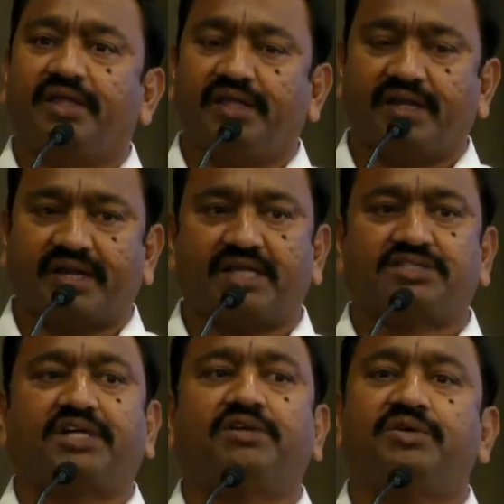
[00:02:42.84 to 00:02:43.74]
ఈ రెరా
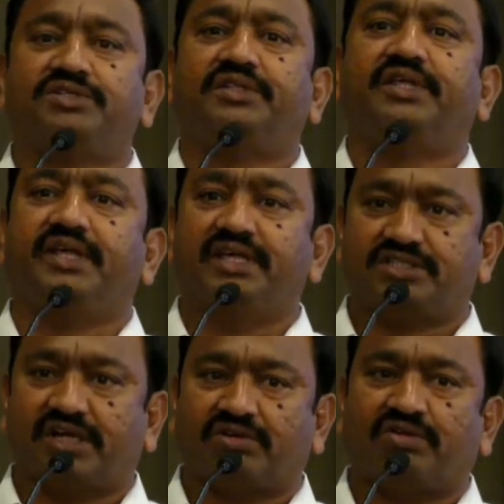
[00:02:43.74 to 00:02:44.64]
చట్టం వచ్చింది ఈ
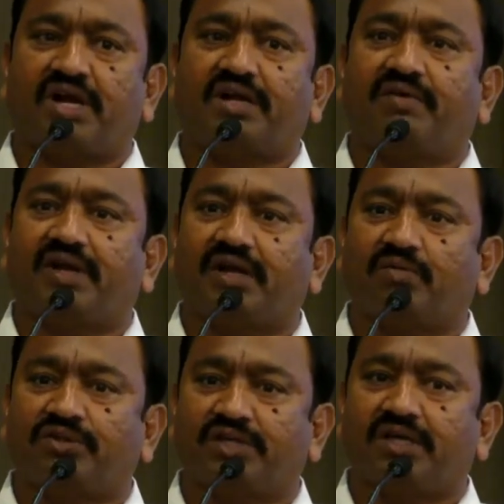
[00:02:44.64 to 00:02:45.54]
చట్టం రావడం వల్ల
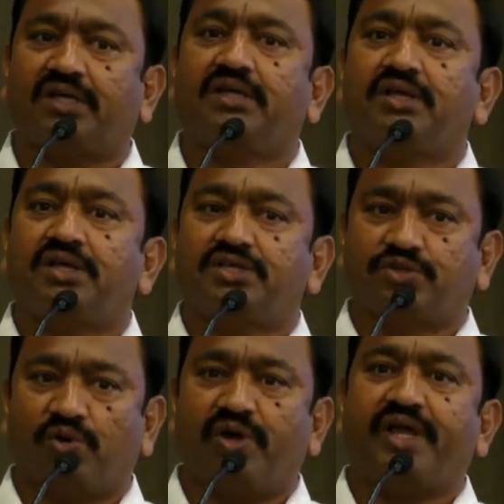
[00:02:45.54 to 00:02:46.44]
కొంత
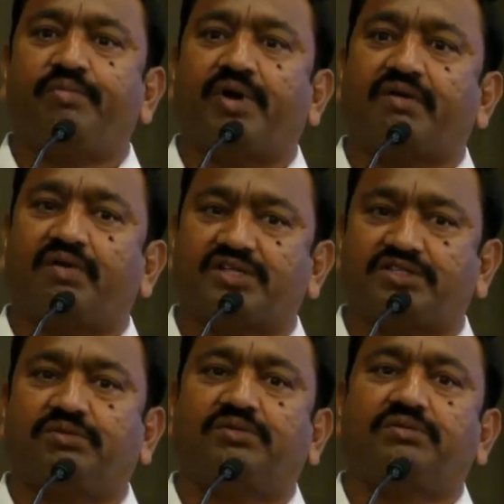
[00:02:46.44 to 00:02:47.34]
స్లో అయిన మాట
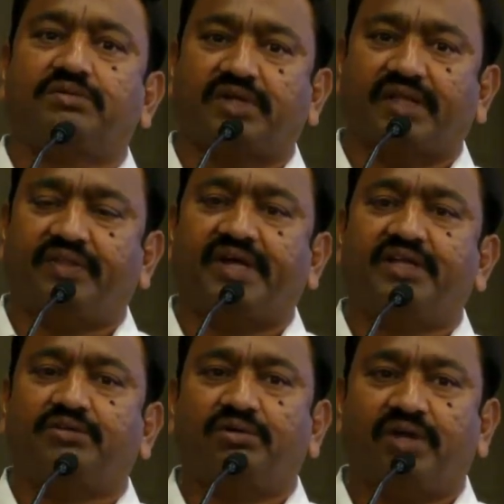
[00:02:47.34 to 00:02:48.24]
వాస్తవం
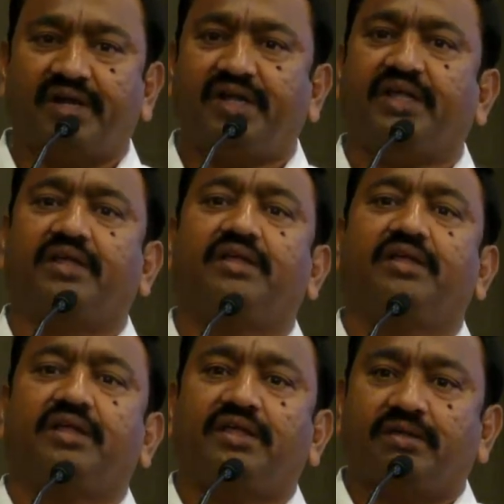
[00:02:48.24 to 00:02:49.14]
దానికి తోడు అన్నీ
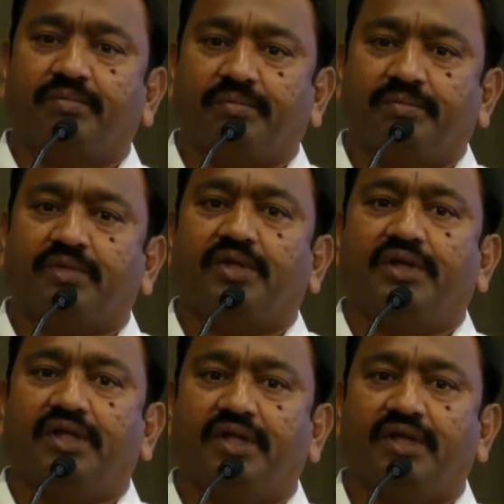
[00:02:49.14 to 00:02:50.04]

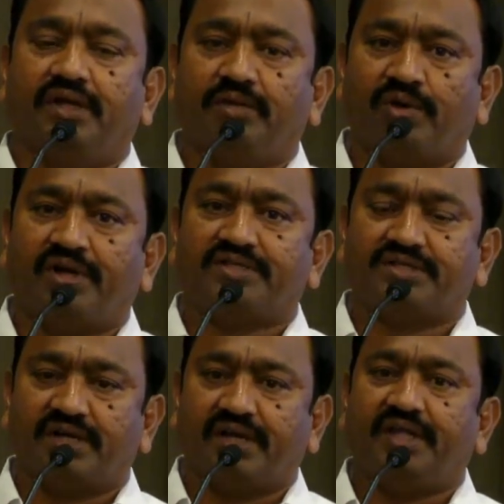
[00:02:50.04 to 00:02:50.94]
డి
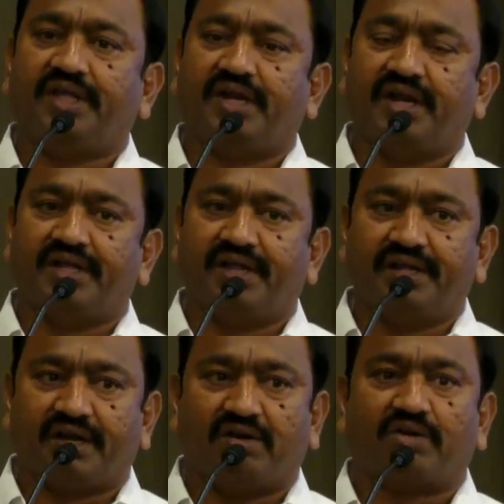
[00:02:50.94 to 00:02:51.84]
డిమాటేషన్ కానీ
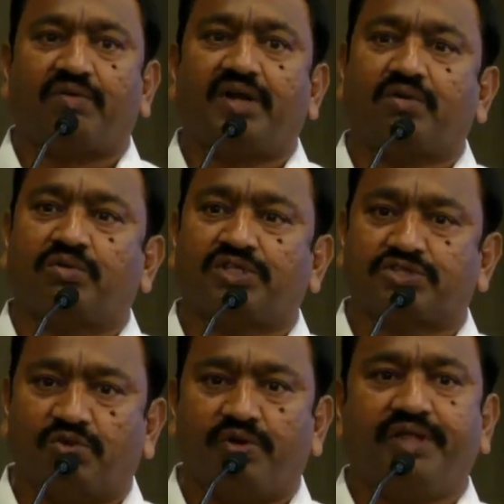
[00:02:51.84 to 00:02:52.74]
ఇలాంటివన్నీ రావటం వల్ల కొంత
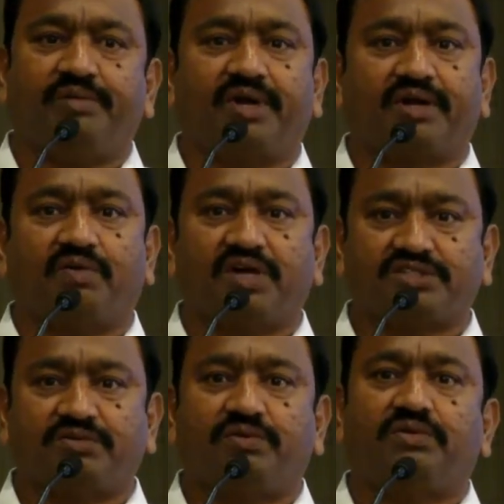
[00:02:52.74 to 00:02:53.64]
స్లో అయిన మాట
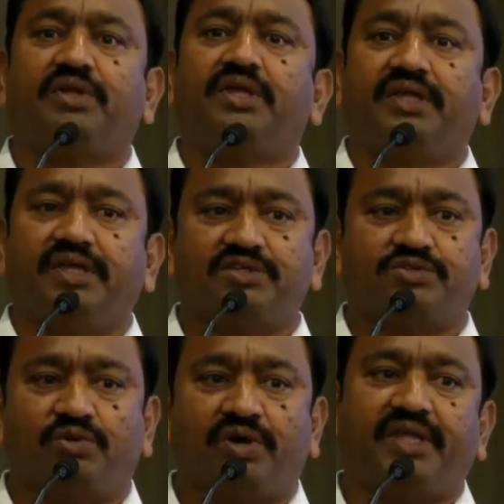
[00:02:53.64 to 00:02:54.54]
వాస్తవం ఈ
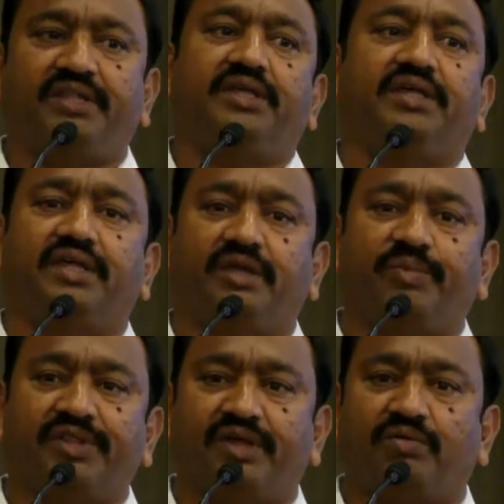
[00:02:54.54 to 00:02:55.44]
స్లో అనేది
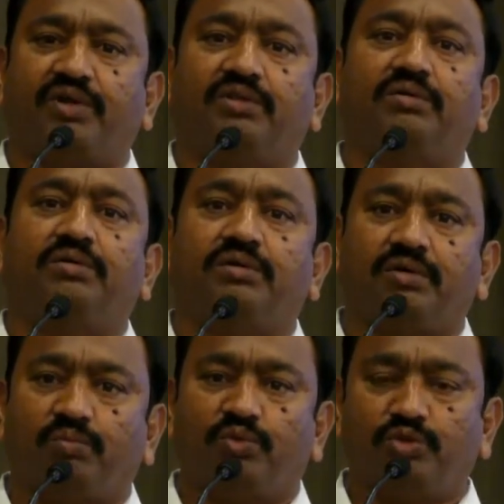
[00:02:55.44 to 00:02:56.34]
ఇబ్బంది ఏమి ఉండదు
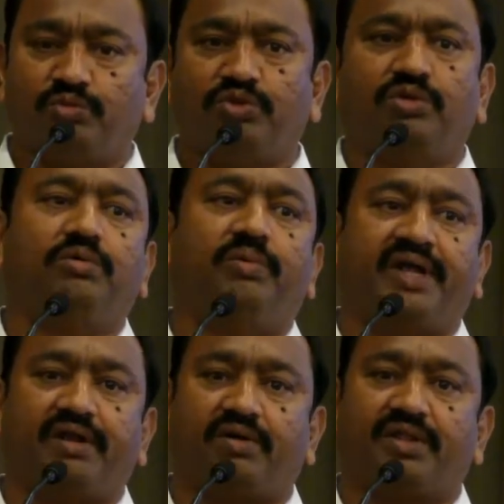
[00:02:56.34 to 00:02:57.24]
ముందు ముందు
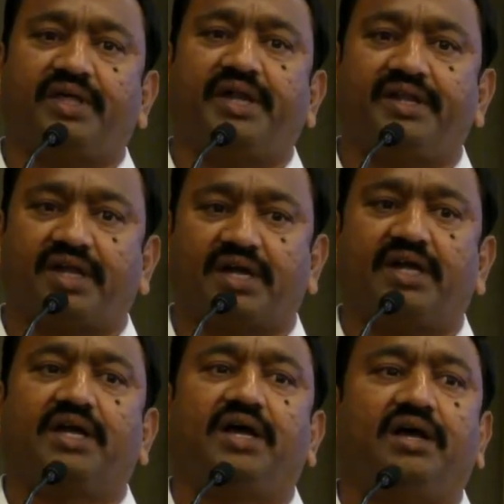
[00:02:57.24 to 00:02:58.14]
బాగానే ఉంటుంది అన్ని
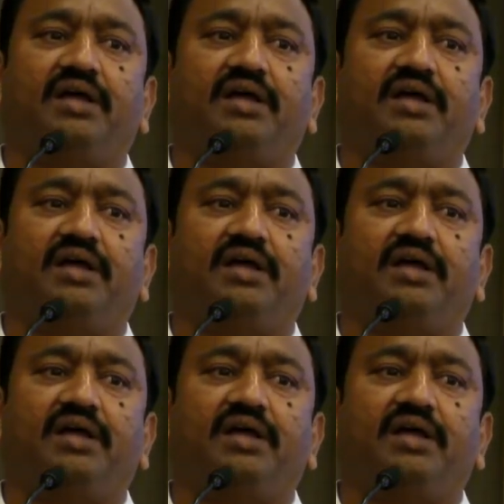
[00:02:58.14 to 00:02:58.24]
రకాలుగా